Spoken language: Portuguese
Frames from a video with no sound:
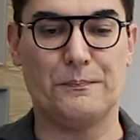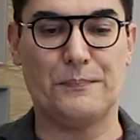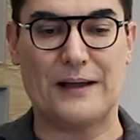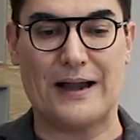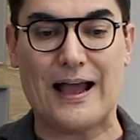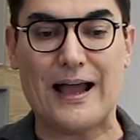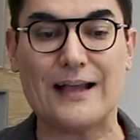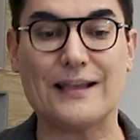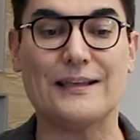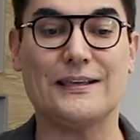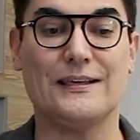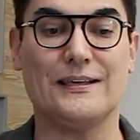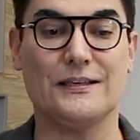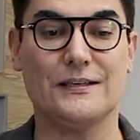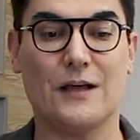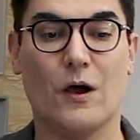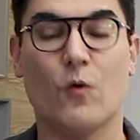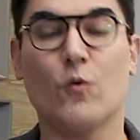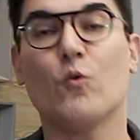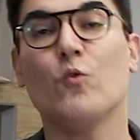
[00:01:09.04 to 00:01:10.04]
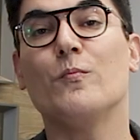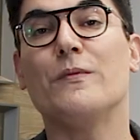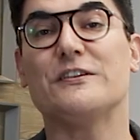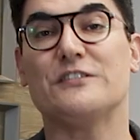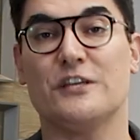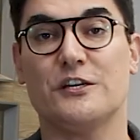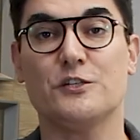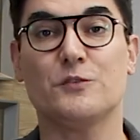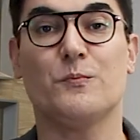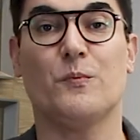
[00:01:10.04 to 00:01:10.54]
para que algumas
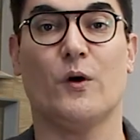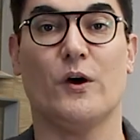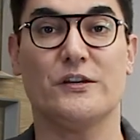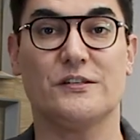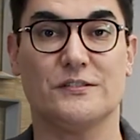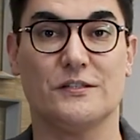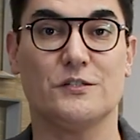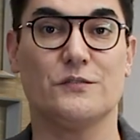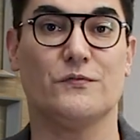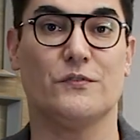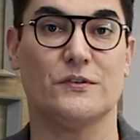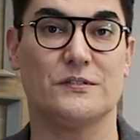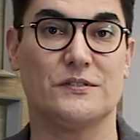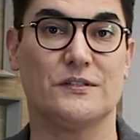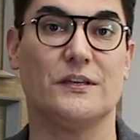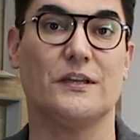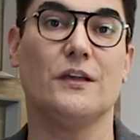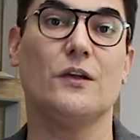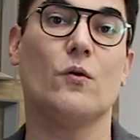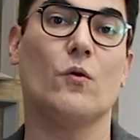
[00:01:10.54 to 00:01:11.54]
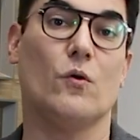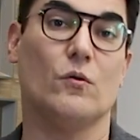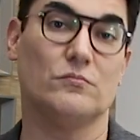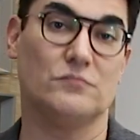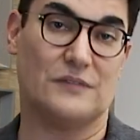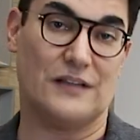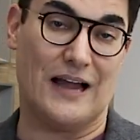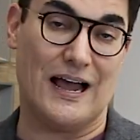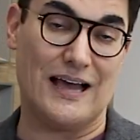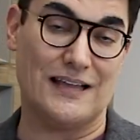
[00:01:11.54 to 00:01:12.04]
respostas fossem
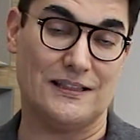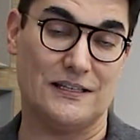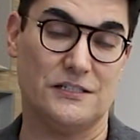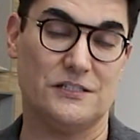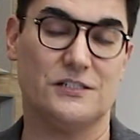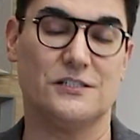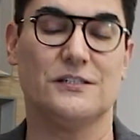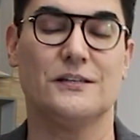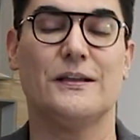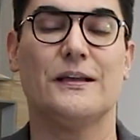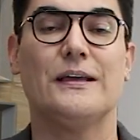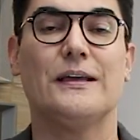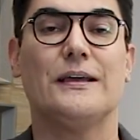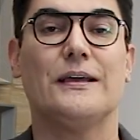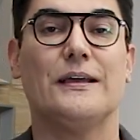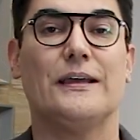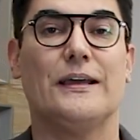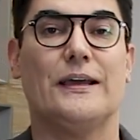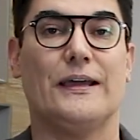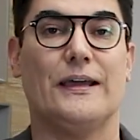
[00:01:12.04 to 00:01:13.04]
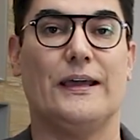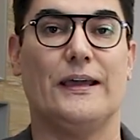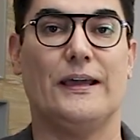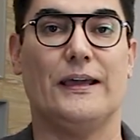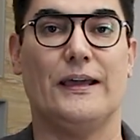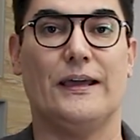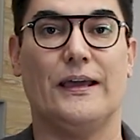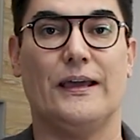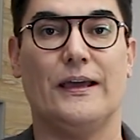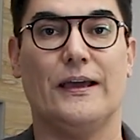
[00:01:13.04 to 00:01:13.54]
encontradas,
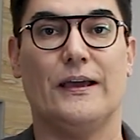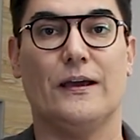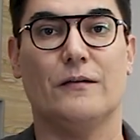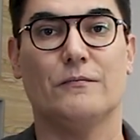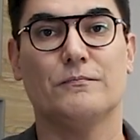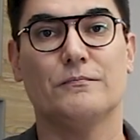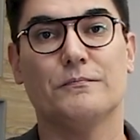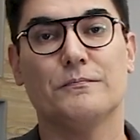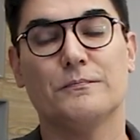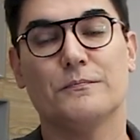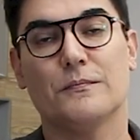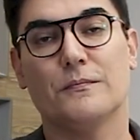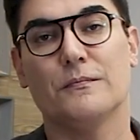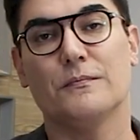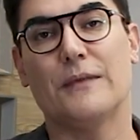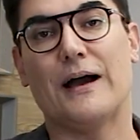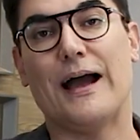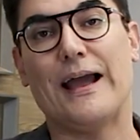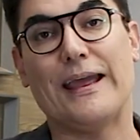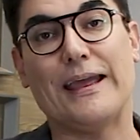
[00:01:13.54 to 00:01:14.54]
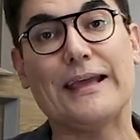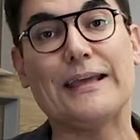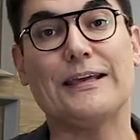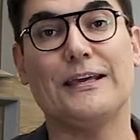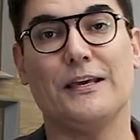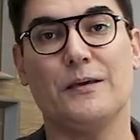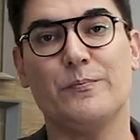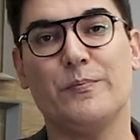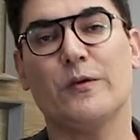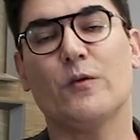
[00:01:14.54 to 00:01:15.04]
eh, a
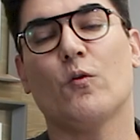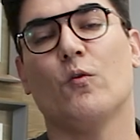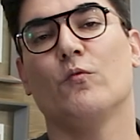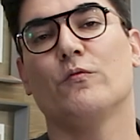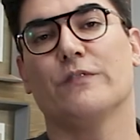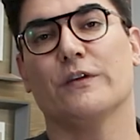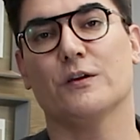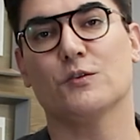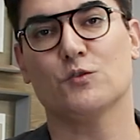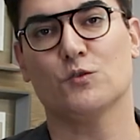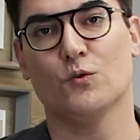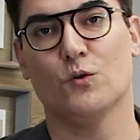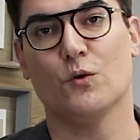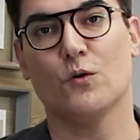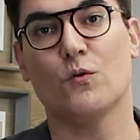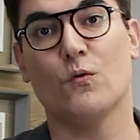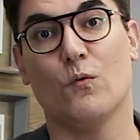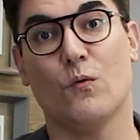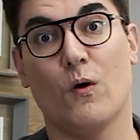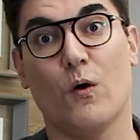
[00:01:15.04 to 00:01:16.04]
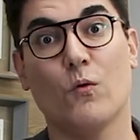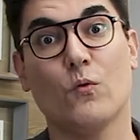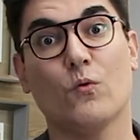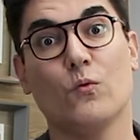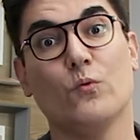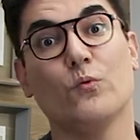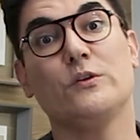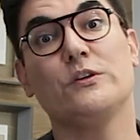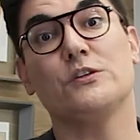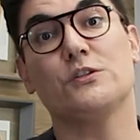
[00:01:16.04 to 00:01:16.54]
equipe conversou com
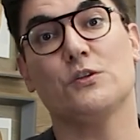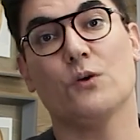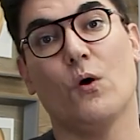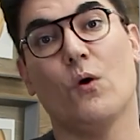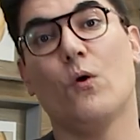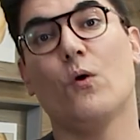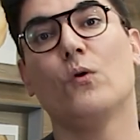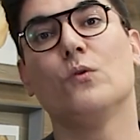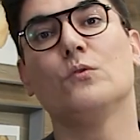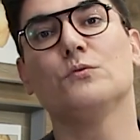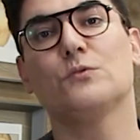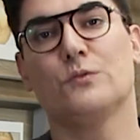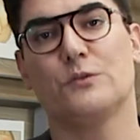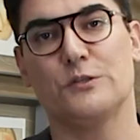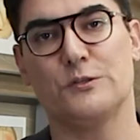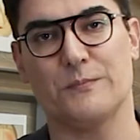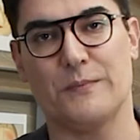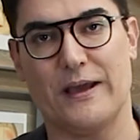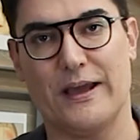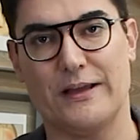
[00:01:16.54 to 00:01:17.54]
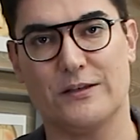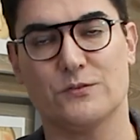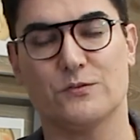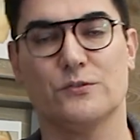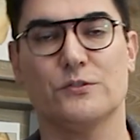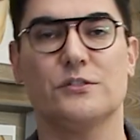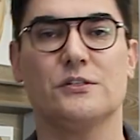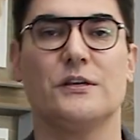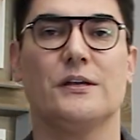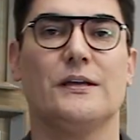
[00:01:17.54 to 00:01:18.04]
alguns outros
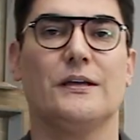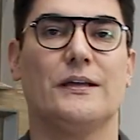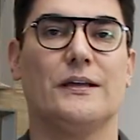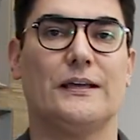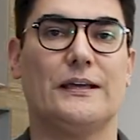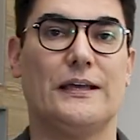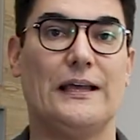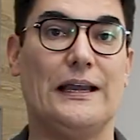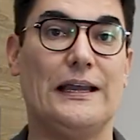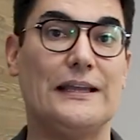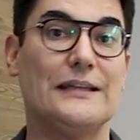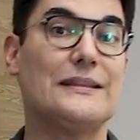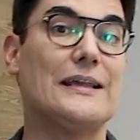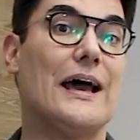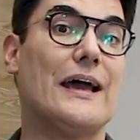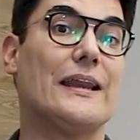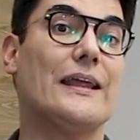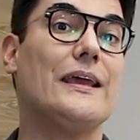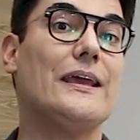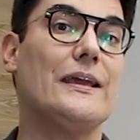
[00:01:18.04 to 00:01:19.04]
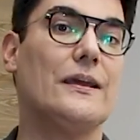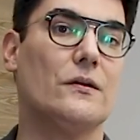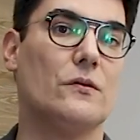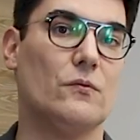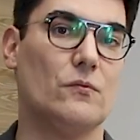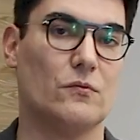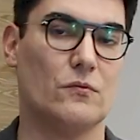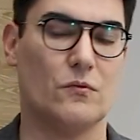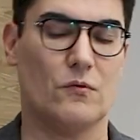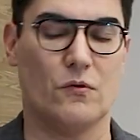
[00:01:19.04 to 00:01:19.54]
médicos que
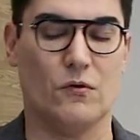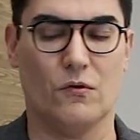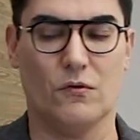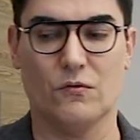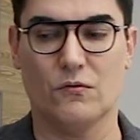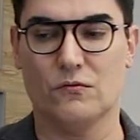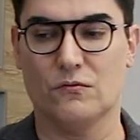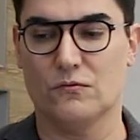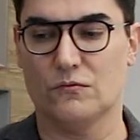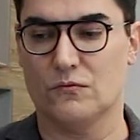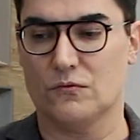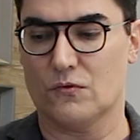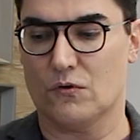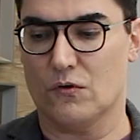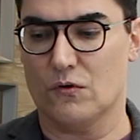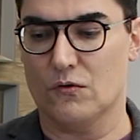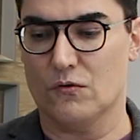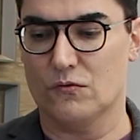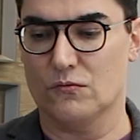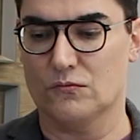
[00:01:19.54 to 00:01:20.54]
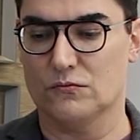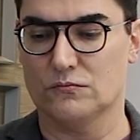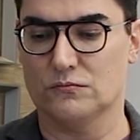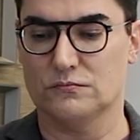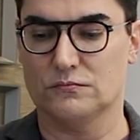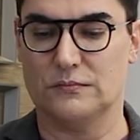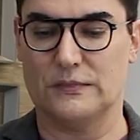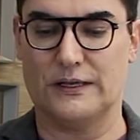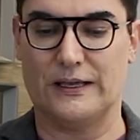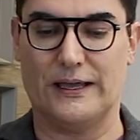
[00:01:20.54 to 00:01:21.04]
lidariam com, com
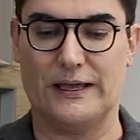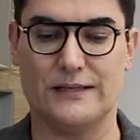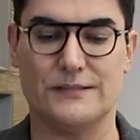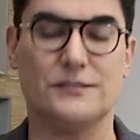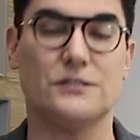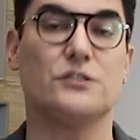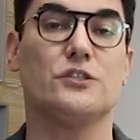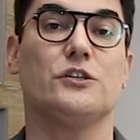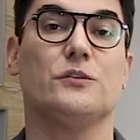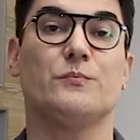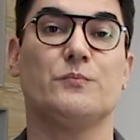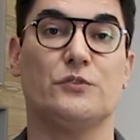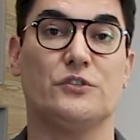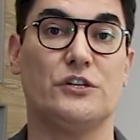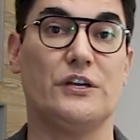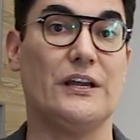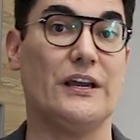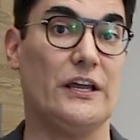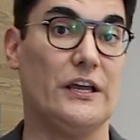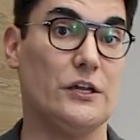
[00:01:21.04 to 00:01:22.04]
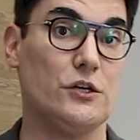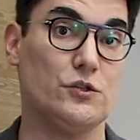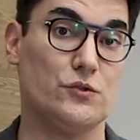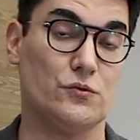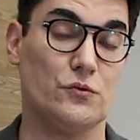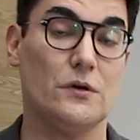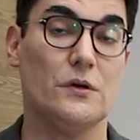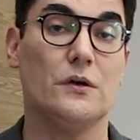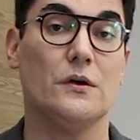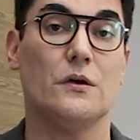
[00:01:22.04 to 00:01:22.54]
esse tipo de
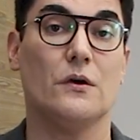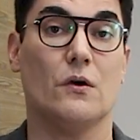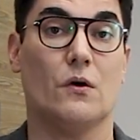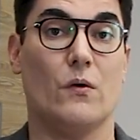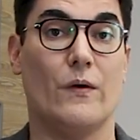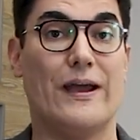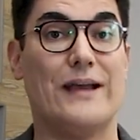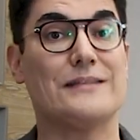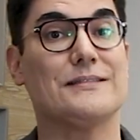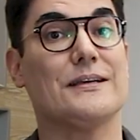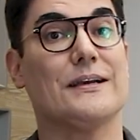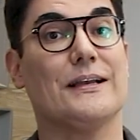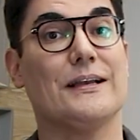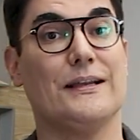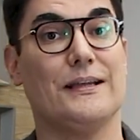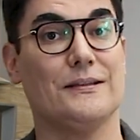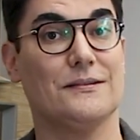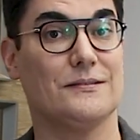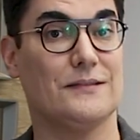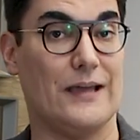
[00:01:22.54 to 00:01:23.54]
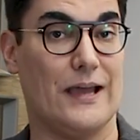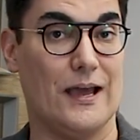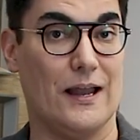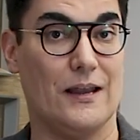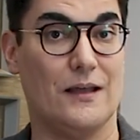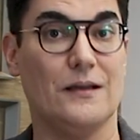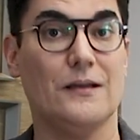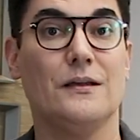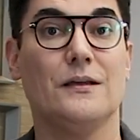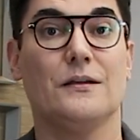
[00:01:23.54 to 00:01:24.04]
nicho, com essa
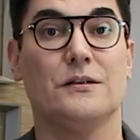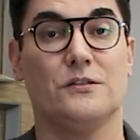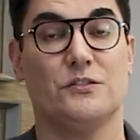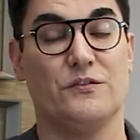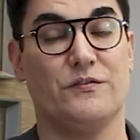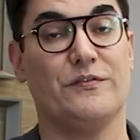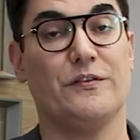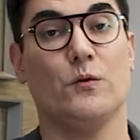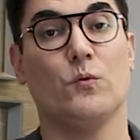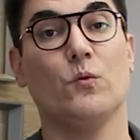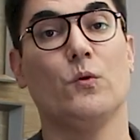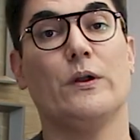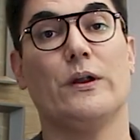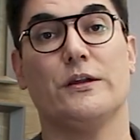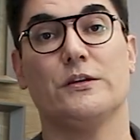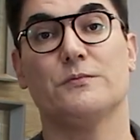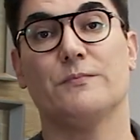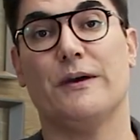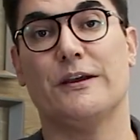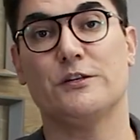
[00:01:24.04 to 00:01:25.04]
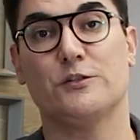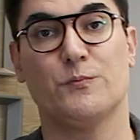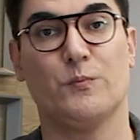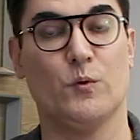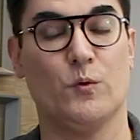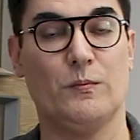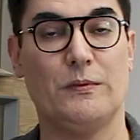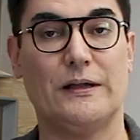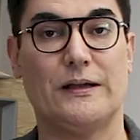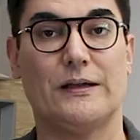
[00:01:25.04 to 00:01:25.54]
clientela de figuras mais
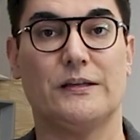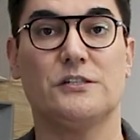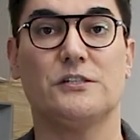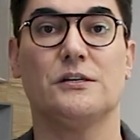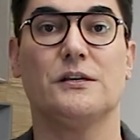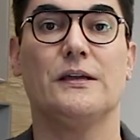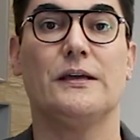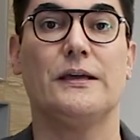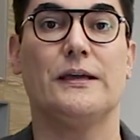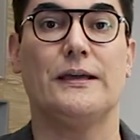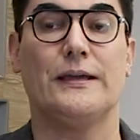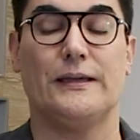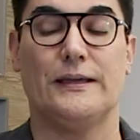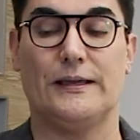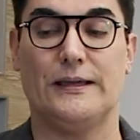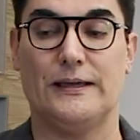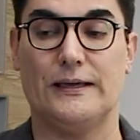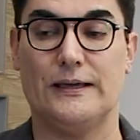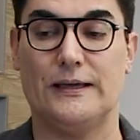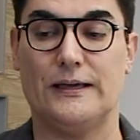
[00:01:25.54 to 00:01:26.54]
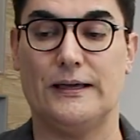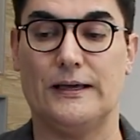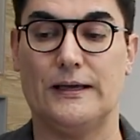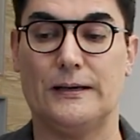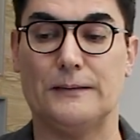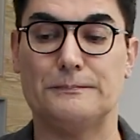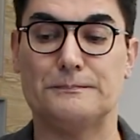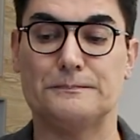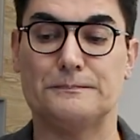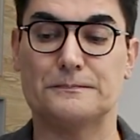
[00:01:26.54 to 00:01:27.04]
públicas. E,
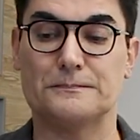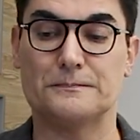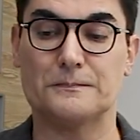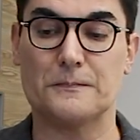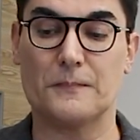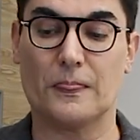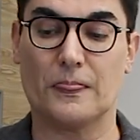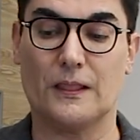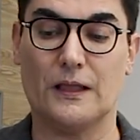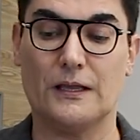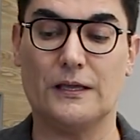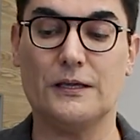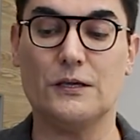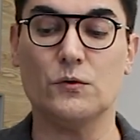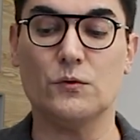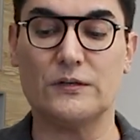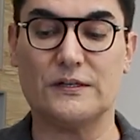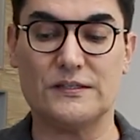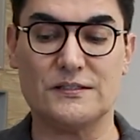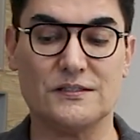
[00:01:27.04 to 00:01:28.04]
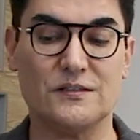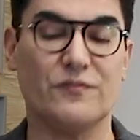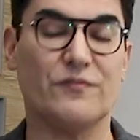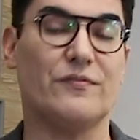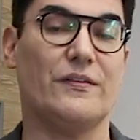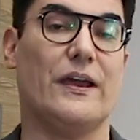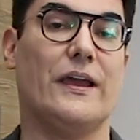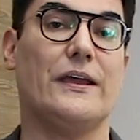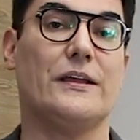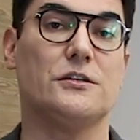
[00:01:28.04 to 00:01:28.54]
e o que se
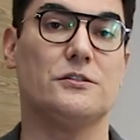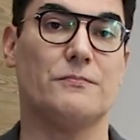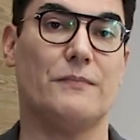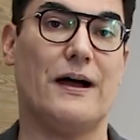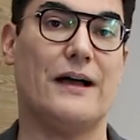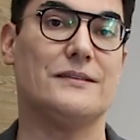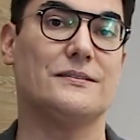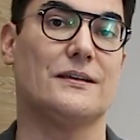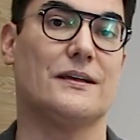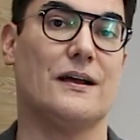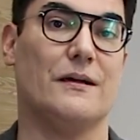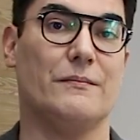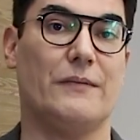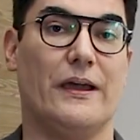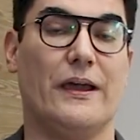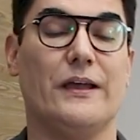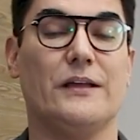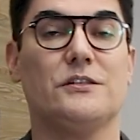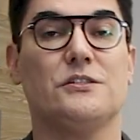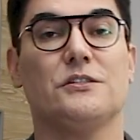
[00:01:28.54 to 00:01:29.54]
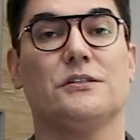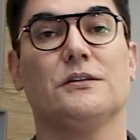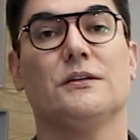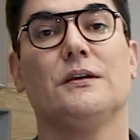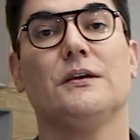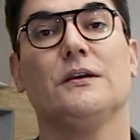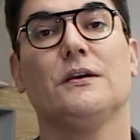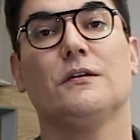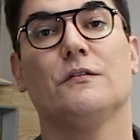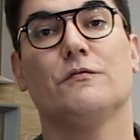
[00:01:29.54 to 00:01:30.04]
fez, basicamente,
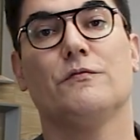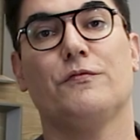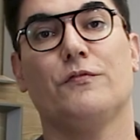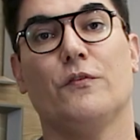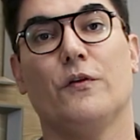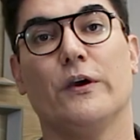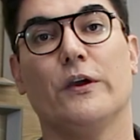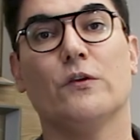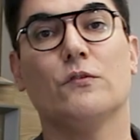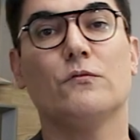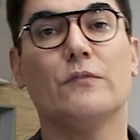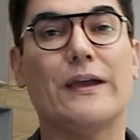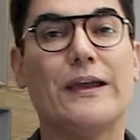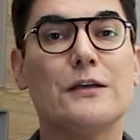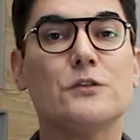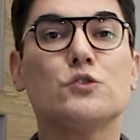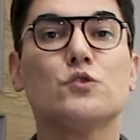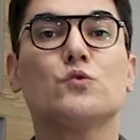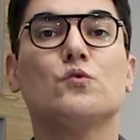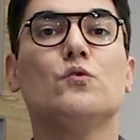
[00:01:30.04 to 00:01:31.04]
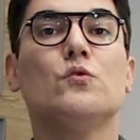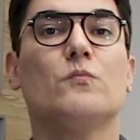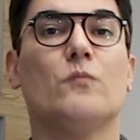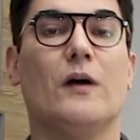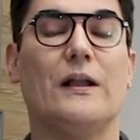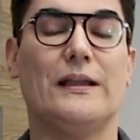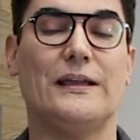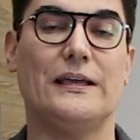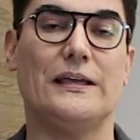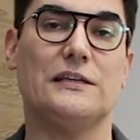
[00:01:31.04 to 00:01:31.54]
foi um resumo
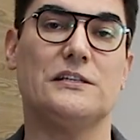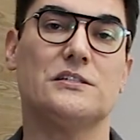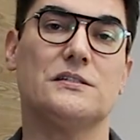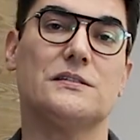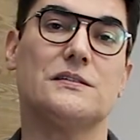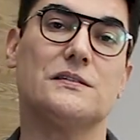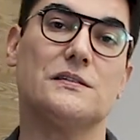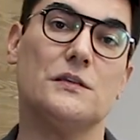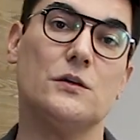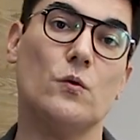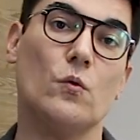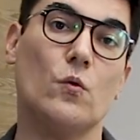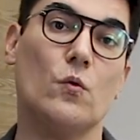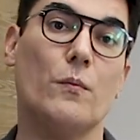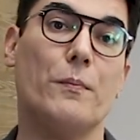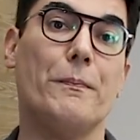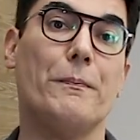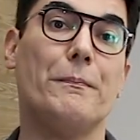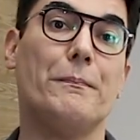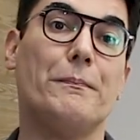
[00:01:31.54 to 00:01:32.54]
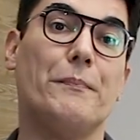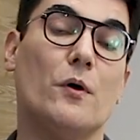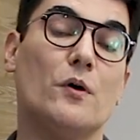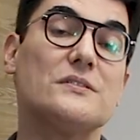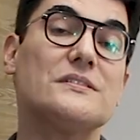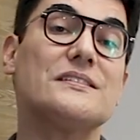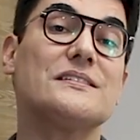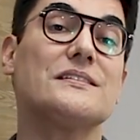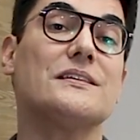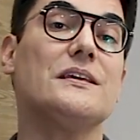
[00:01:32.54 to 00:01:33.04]
ali de cinco
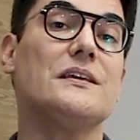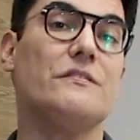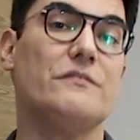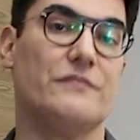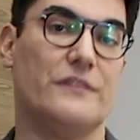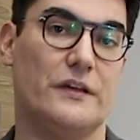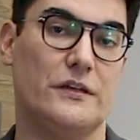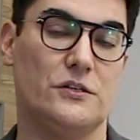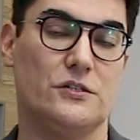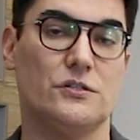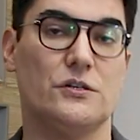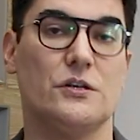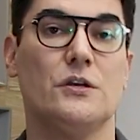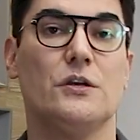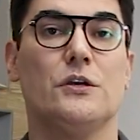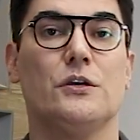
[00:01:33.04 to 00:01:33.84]
possíveis